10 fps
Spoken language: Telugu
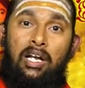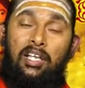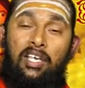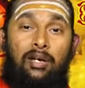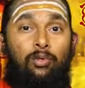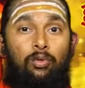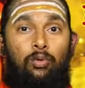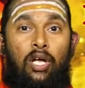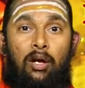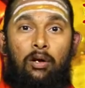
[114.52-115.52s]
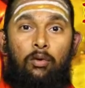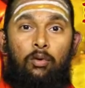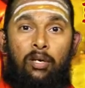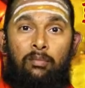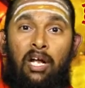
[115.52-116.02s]
అర్ఘ్యమును కూడా
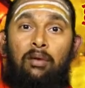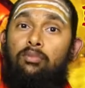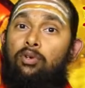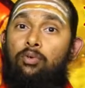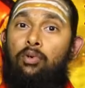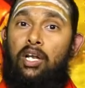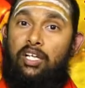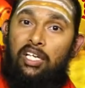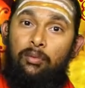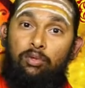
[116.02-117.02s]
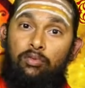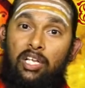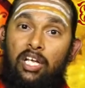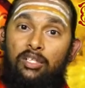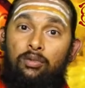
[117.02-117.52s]
ఒక బ్రాహ్మణుడు అర్ఘ్యమును
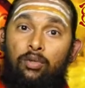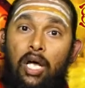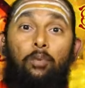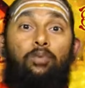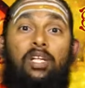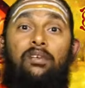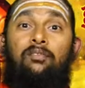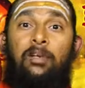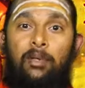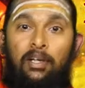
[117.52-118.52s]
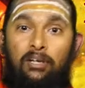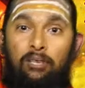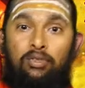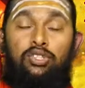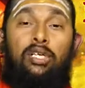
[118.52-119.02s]
వదిలేది కూడా ఉత్తరం వైపే
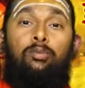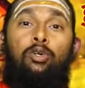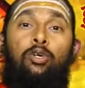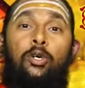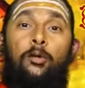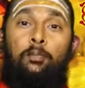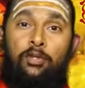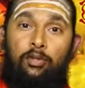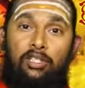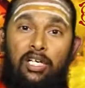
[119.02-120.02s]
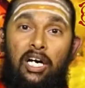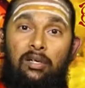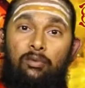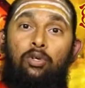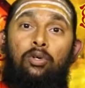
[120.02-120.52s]
ఉత్తరములో
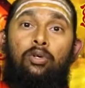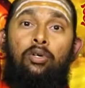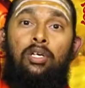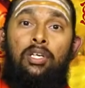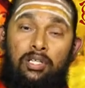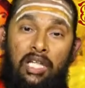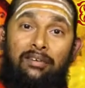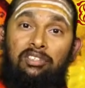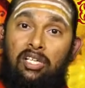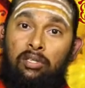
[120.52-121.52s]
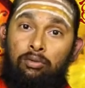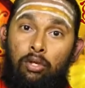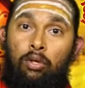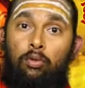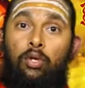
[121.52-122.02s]
ప్రదోషకాలంలో
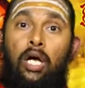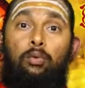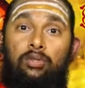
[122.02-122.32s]
దేవతలందరూ కూడా